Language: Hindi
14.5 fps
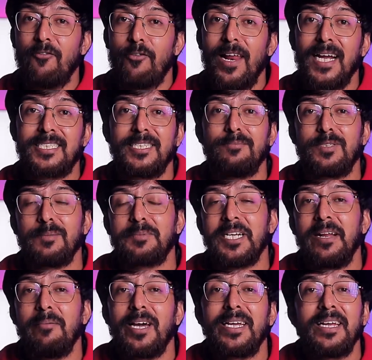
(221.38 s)
का फ्लैगशिप
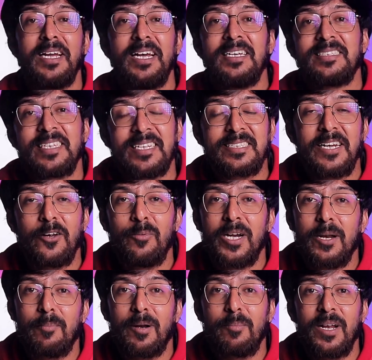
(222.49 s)
चिपसेट है भाई सिक्स
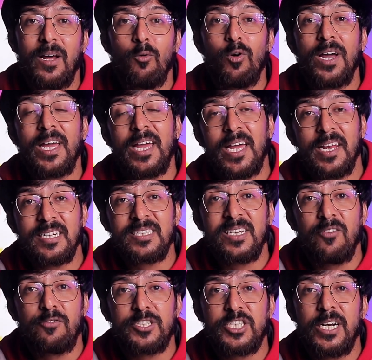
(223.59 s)
नैनोमीटर पर बना हुआ है एनर्जी
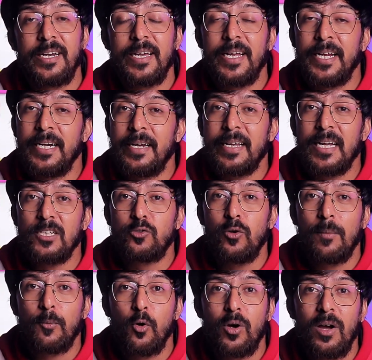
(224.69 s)
एफिशियंट है हीटिंग का इशू
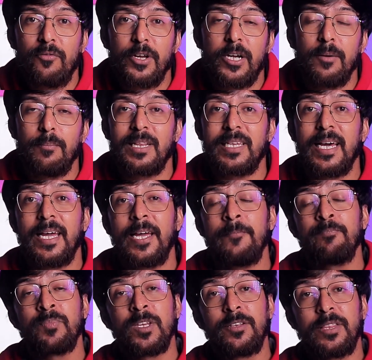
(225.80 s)
आपको काफी कम मिलता है
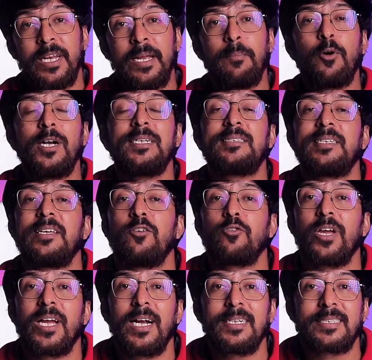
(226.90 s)
3.0
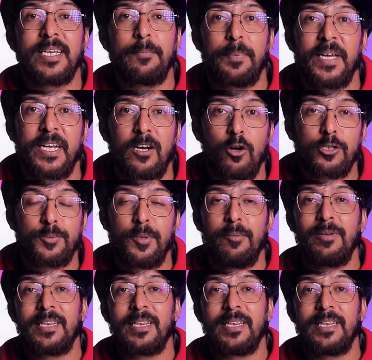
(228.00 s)
गीगाहर्ट्ज की पीक क्लॉक स्पीड